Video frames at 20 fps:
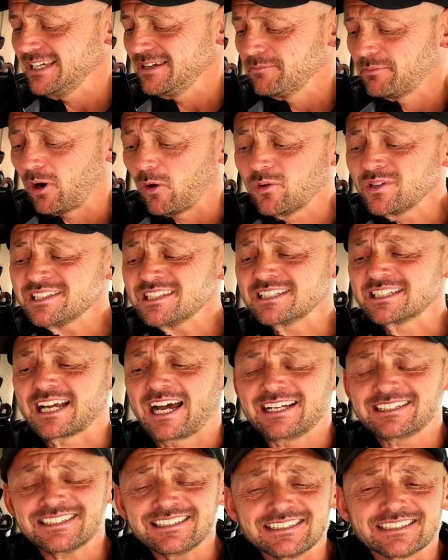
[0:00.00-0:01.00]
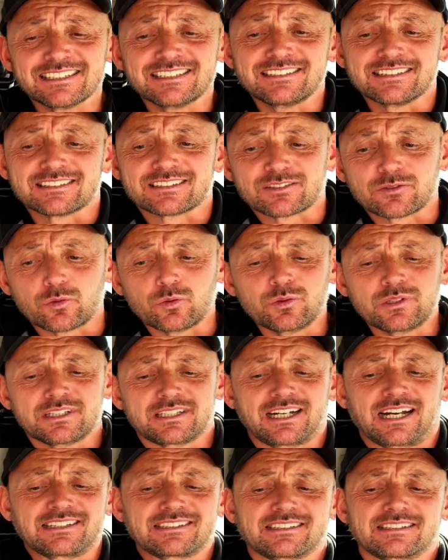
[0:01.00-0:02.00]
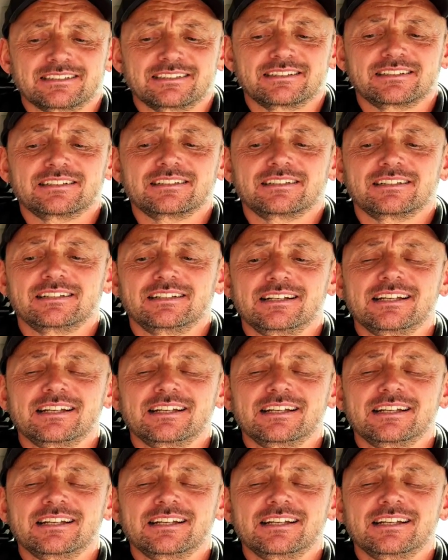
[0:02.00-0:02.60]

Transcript: bei uns in Kassel ist es so, dass äh,